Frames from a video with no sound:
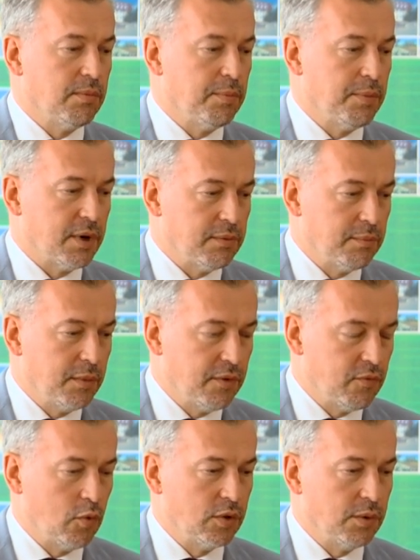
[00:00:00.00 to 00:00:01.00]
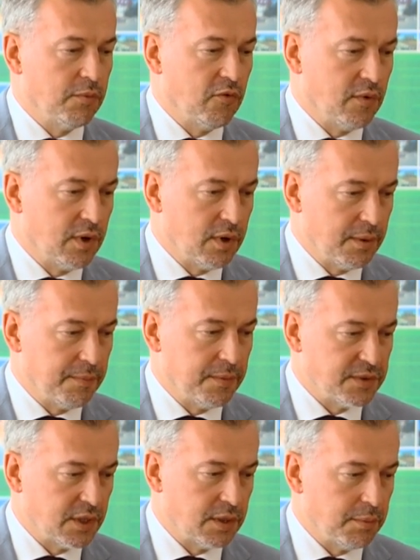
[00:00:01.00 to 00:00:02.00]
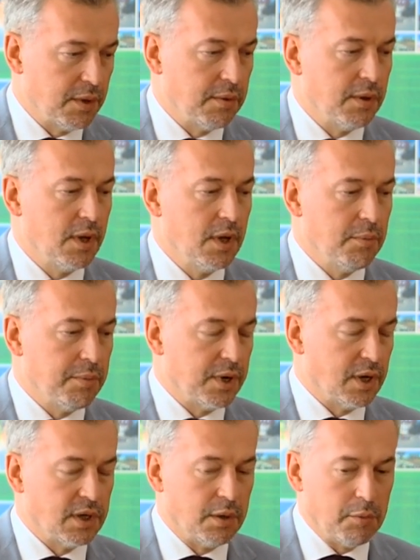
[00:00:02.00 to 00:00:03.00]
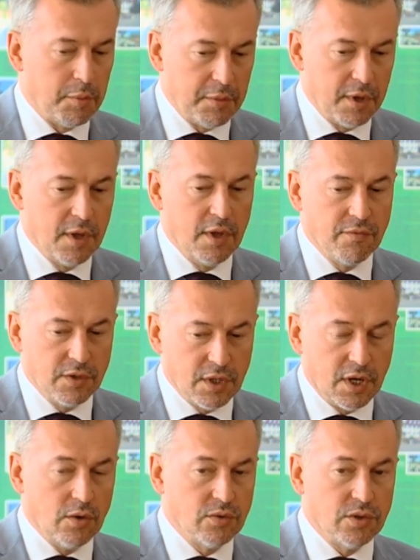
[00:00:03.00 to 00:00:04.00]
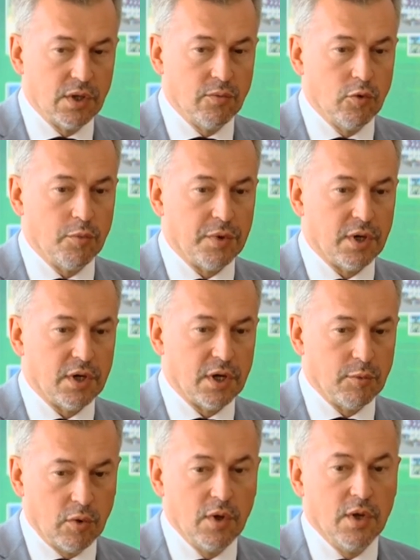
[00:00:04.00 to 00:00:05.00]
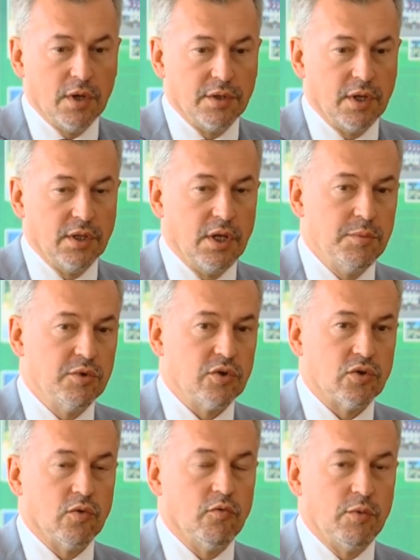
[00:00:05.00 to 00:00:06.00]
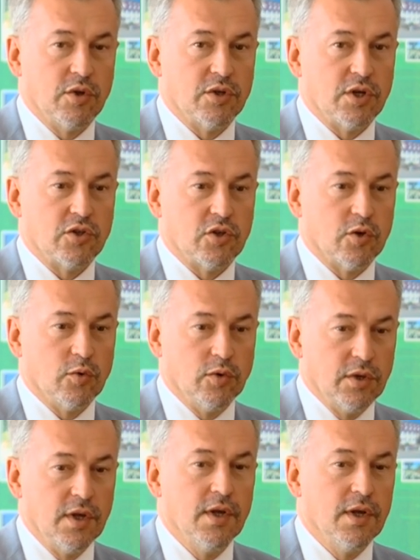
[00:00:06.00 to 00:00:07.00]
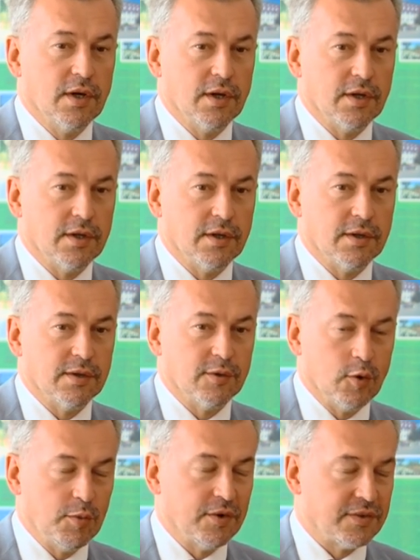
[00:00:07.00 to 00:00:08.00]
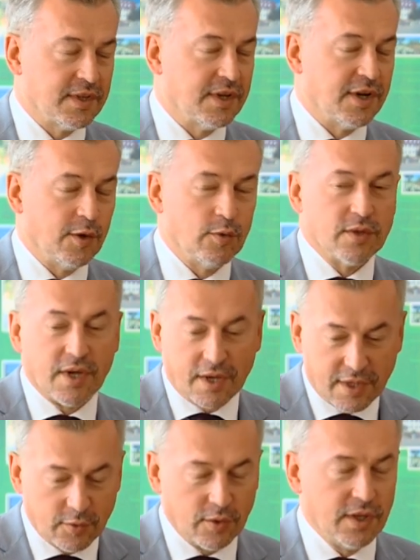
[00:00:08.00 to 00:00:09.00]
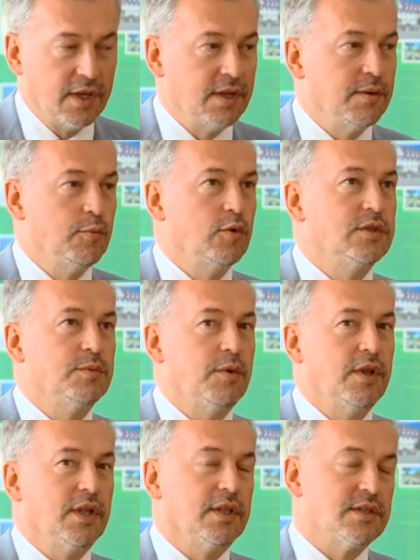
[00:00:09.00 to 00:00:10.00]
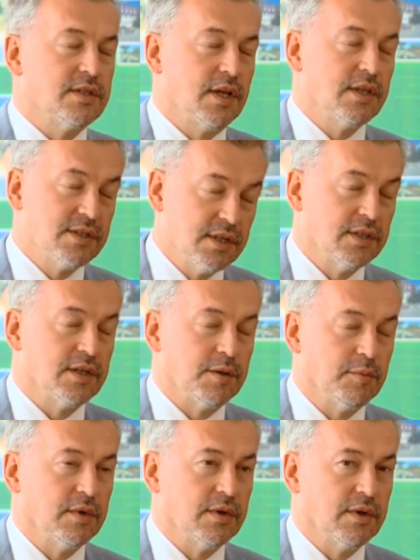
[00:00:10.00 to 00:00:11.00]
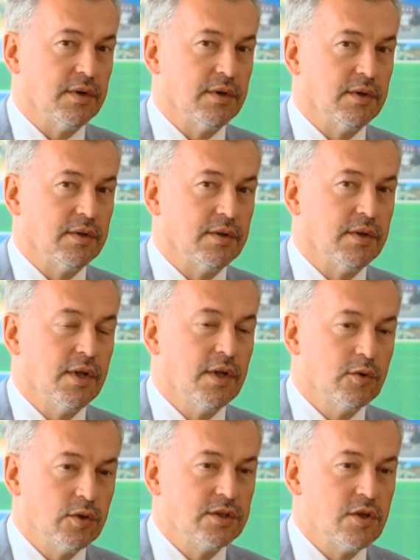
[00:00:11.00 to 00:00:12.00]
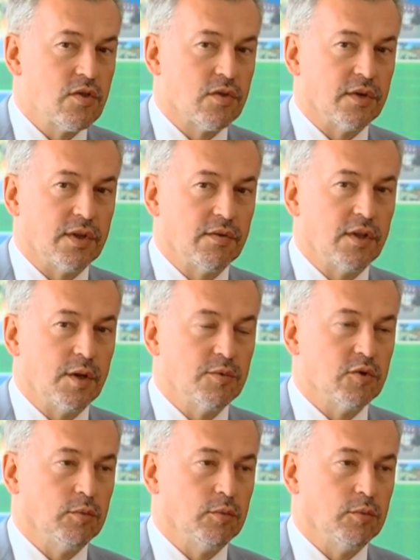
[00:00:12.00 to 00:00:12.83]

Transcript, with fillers: мы входим в, с этими программами в федеральную целевую программу. Надеемся, что в ближайшие годы э, Добровский район, как и другие муниципалитеты, станет центром э, туристического развития Липской